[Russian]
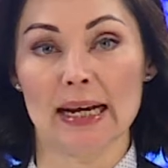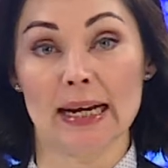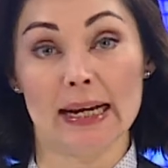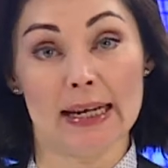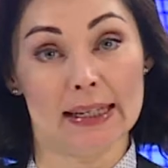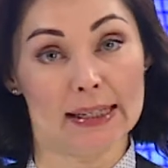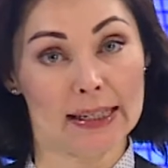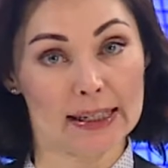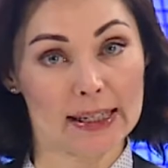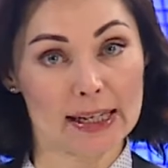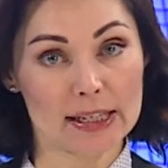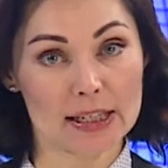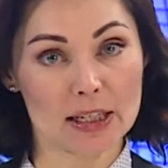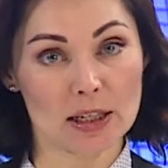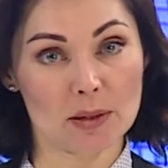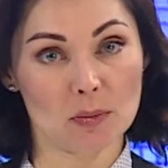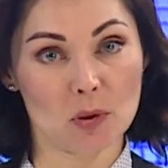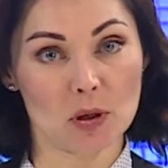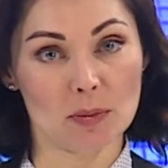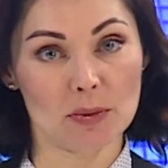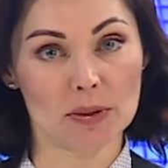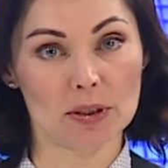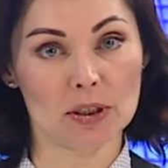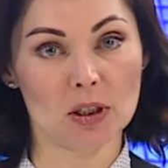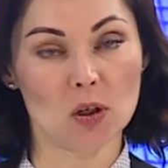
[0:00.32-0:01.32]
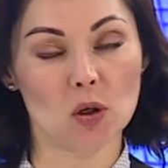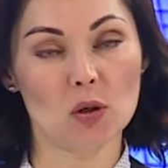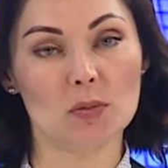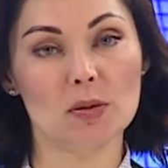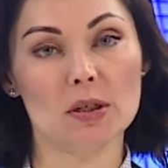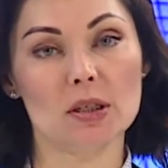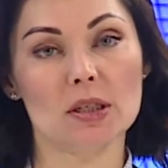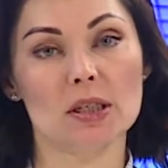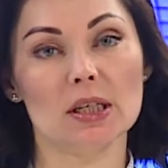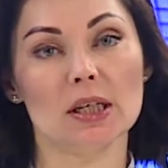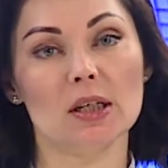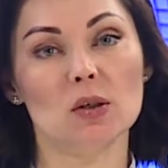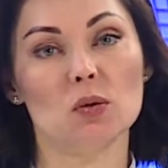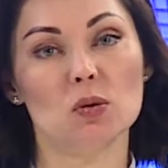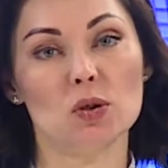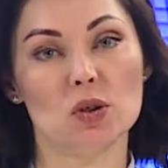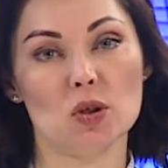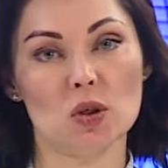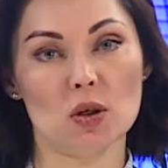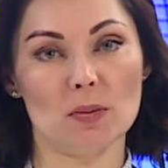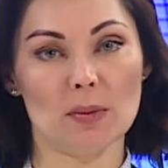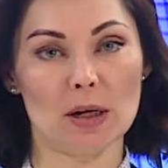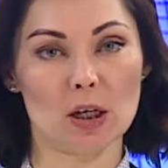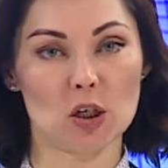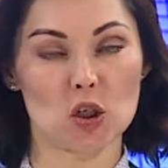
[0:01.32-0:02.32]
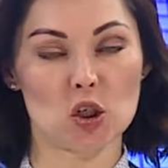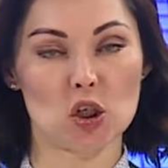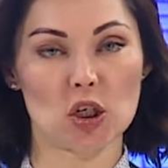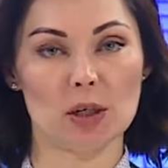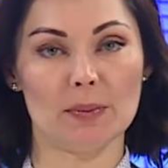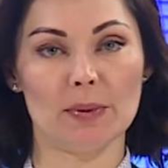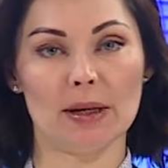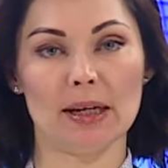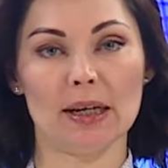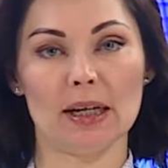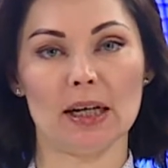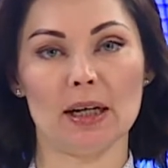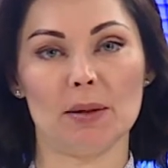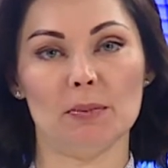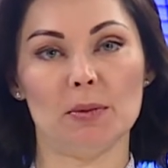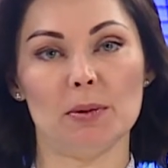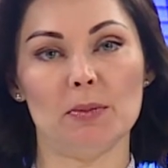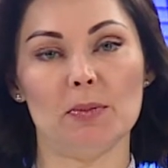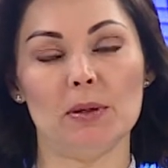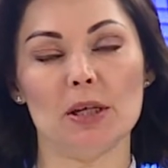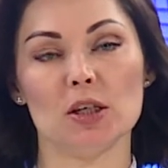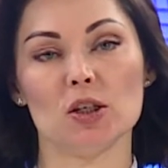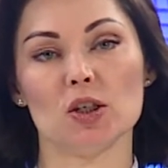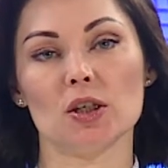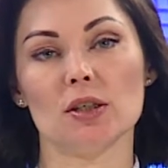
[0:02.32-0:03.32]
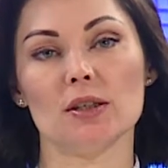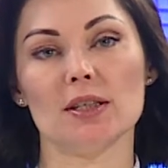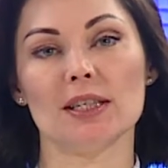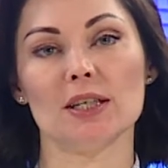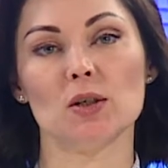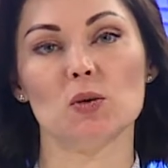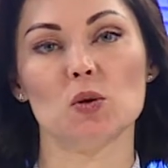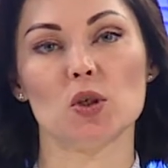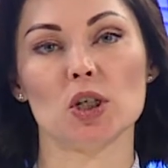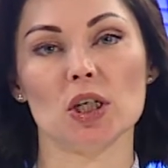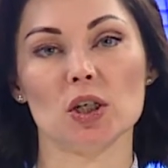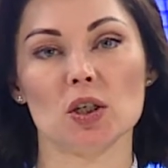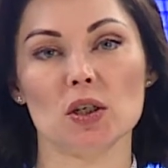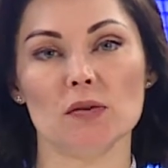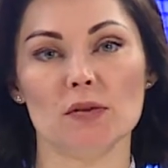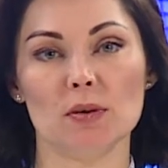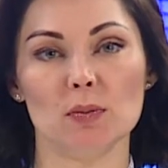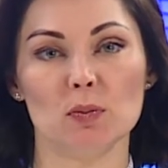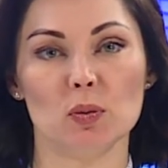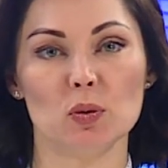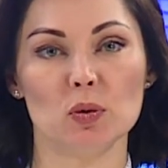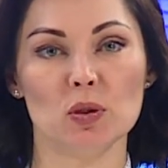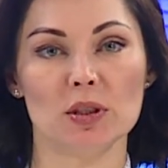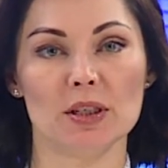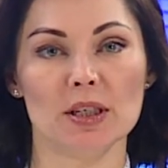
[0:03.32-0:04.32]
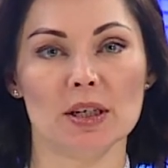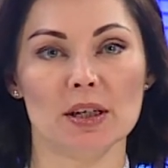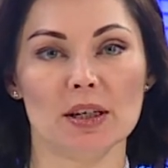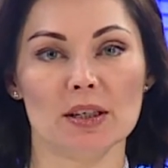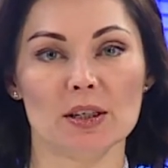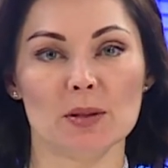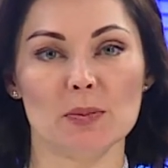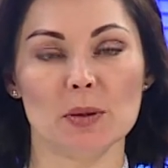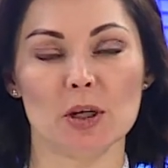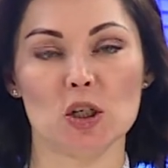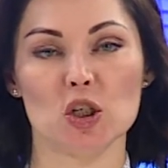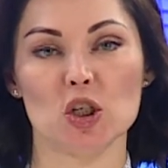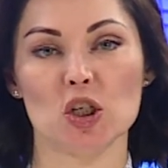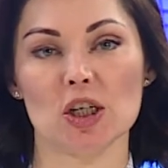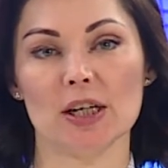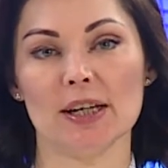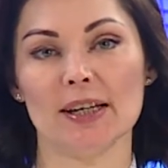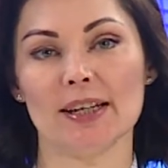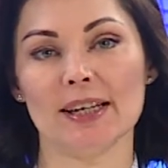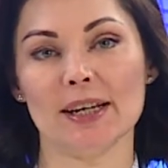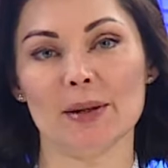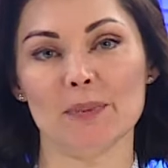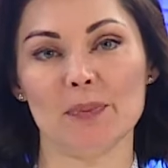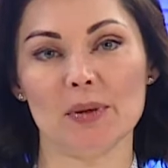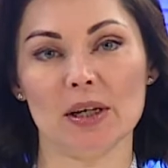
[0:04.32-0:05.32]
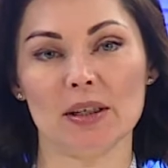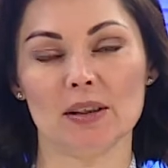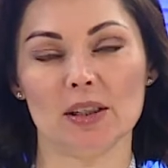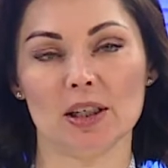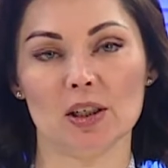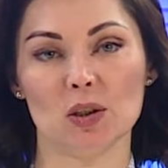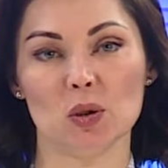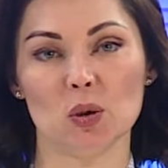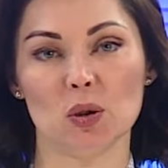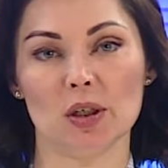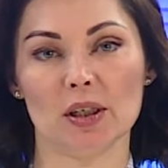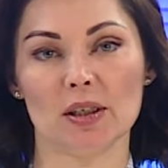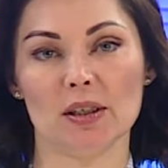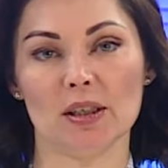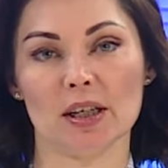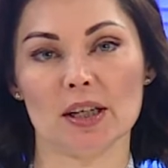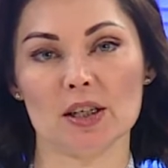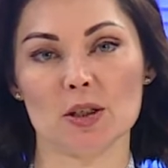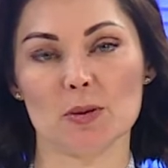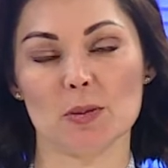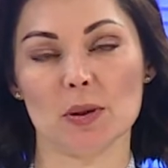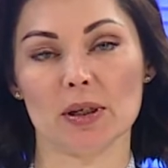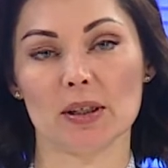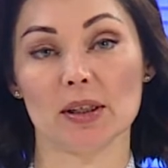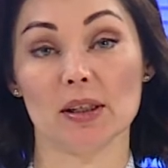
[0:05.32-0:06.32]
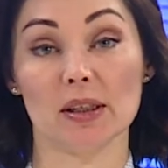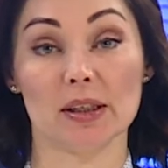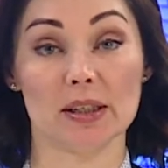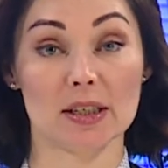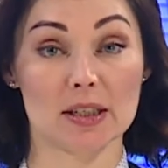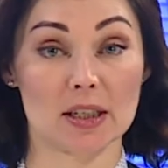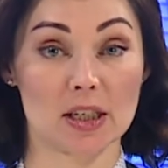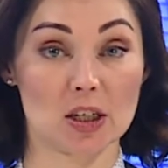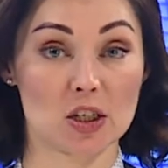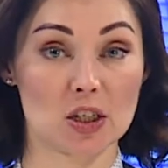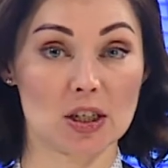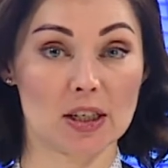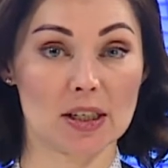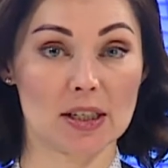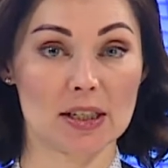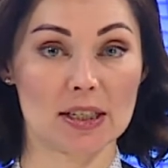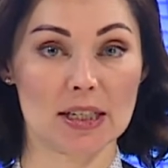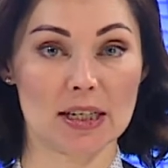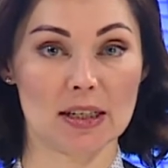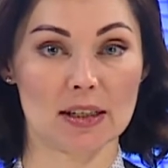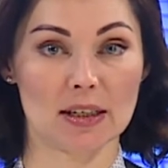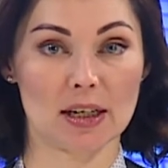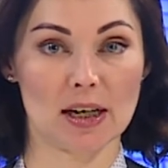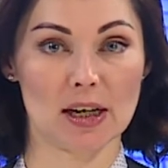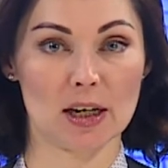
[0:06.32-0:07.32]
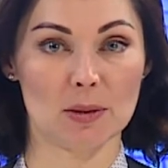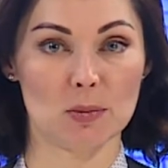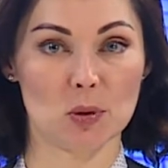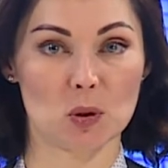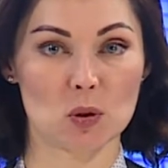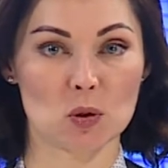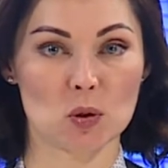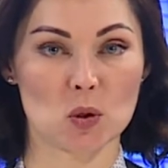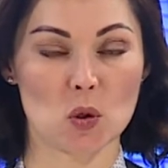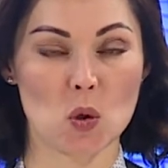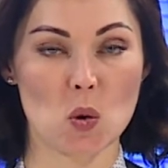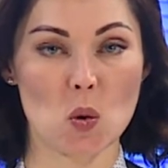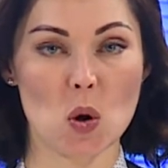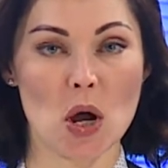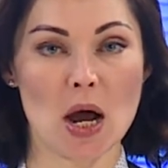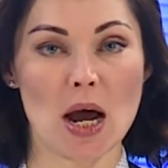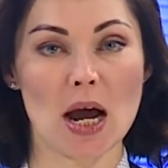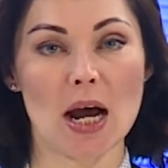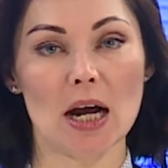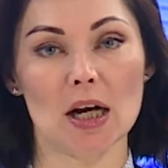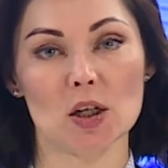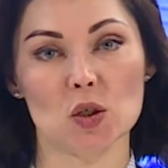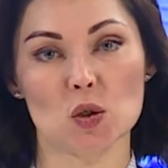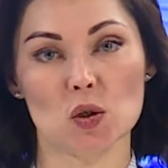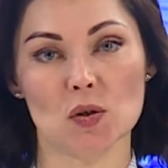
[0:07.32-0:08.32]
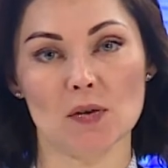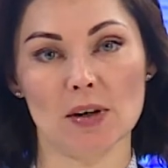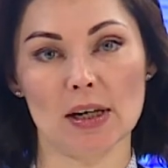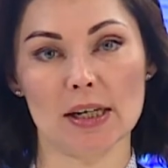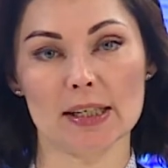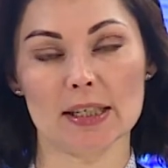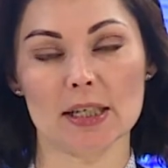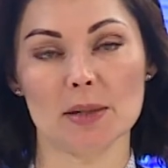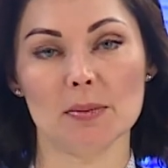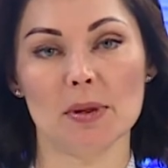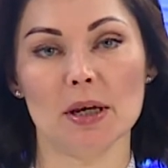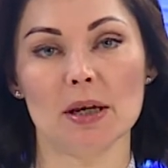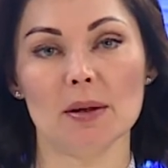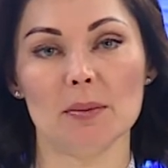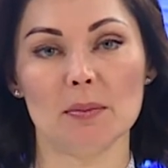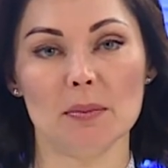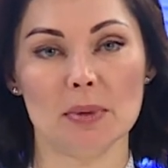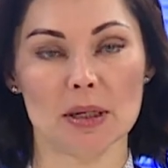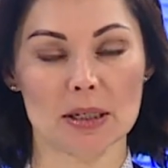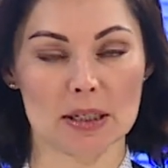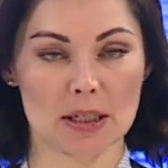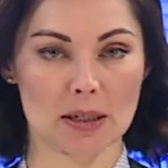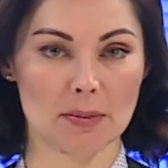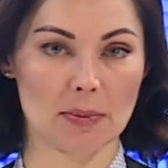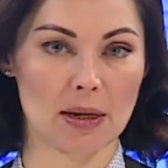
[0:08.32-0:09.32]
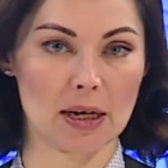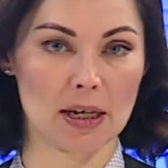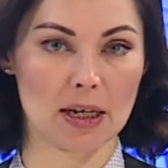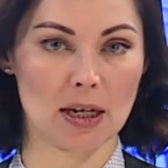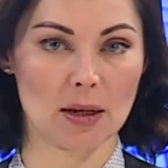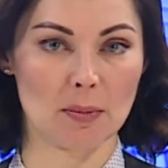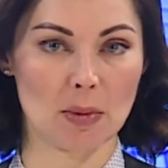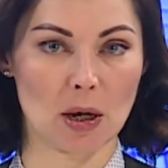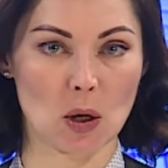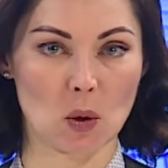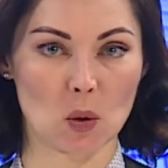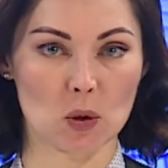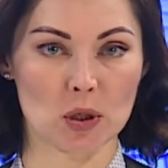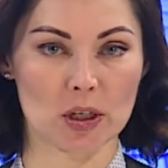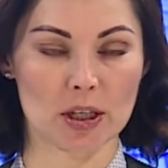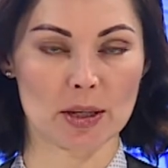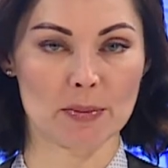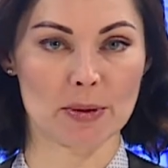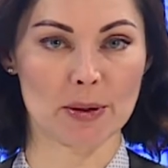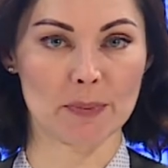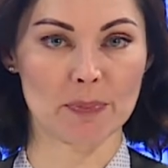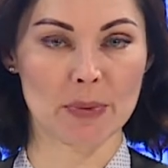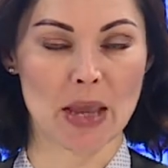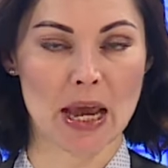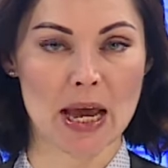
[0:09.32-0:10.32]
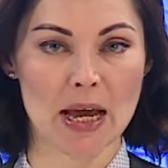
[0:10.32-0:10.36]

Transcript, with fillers: На дадзены момант робіцца ўсё магчымае, каб бежанцы ў часовым пункце размяшчэння на тэрыторыі транспартна-лагістычнага цэнтра ля брузгоў адчувалі сябе максімальна абароненымі.